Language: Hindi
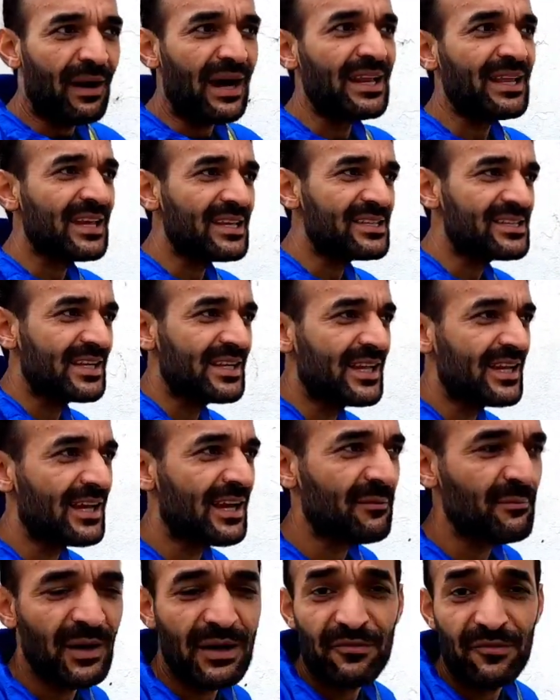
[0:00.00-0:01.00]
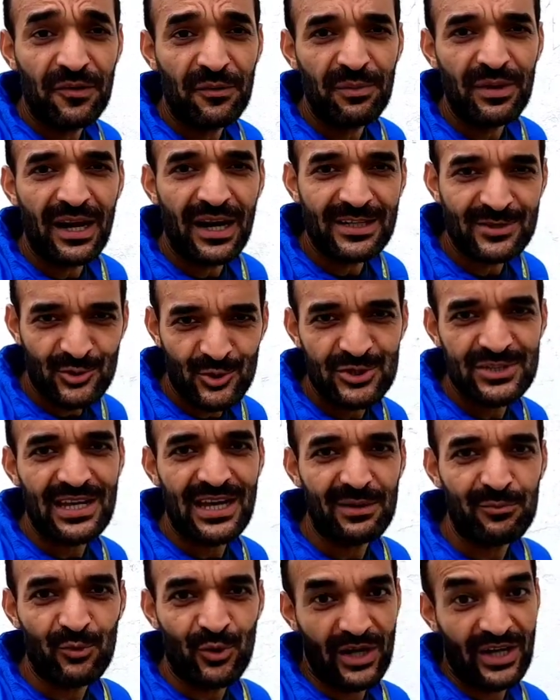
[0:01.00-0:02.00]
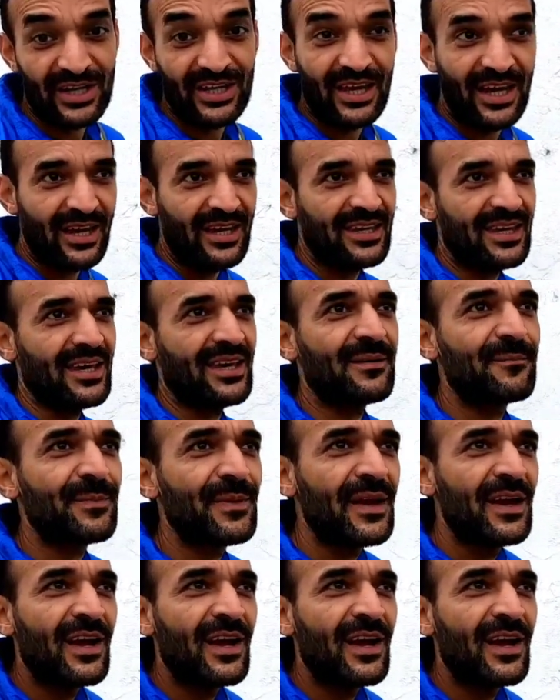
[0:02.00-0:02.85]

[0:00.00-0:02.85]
मान के चलिए लगभग फिर भी 800 साल पुरानी है ये